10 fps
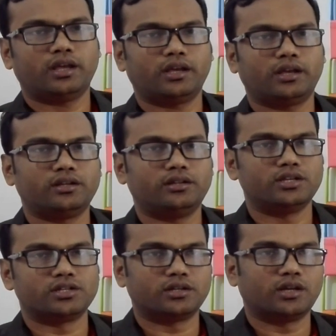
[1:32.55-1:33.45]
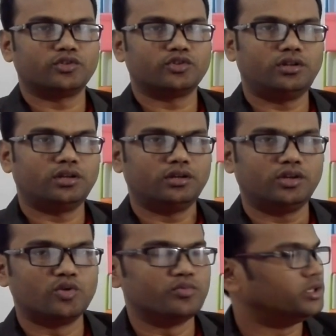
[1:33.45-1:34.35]
এক একটি দেশকে আন্তর্জাতিক
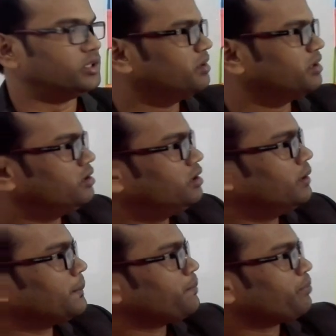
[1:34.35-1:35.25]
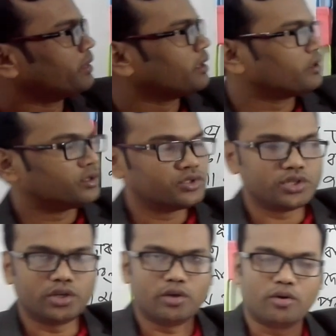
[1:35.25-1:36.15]
নিয়ম নীতির ভিত্তিতে যে